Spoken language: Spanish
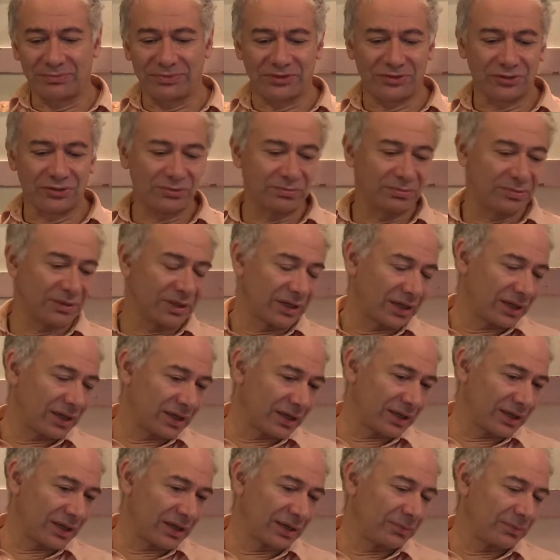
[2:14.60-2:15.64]
yo,
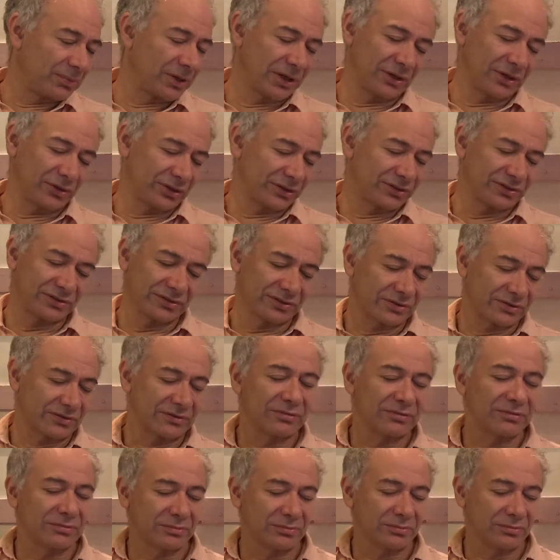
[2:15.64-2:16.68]
bueno, es
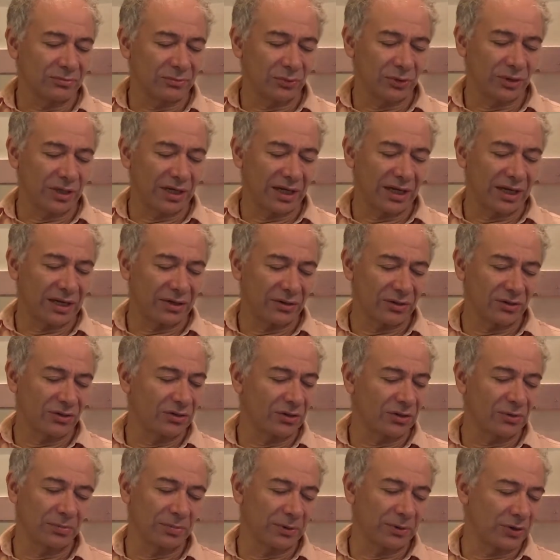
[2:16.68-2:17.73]
muy
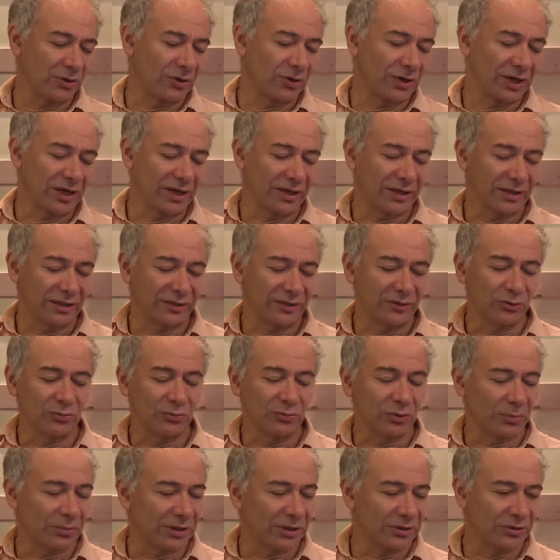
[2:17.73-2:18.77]
largo, pero hay un
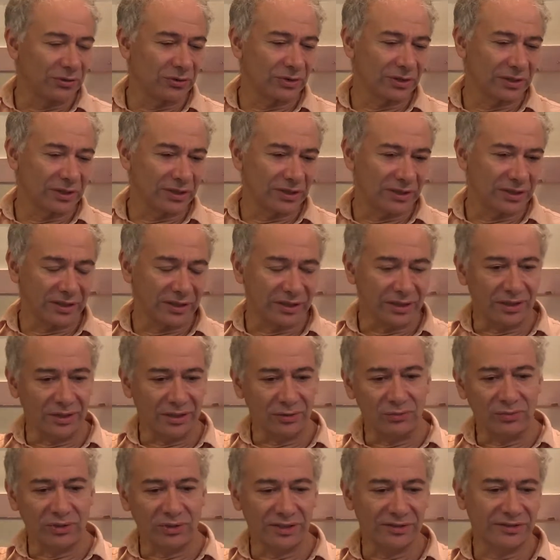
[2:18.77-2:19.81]
momento en el que
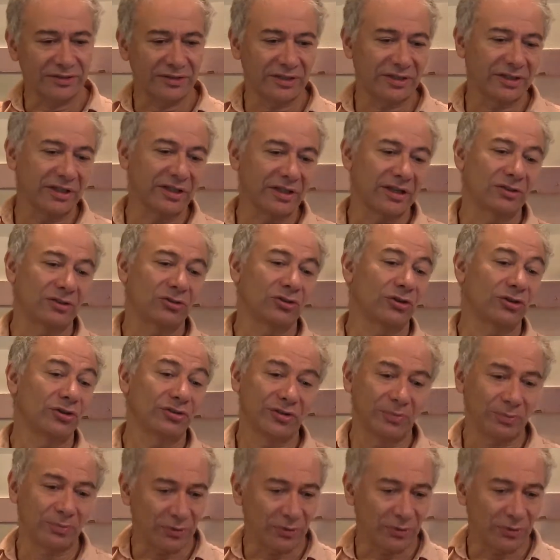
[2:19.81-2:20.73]
una serie de actores se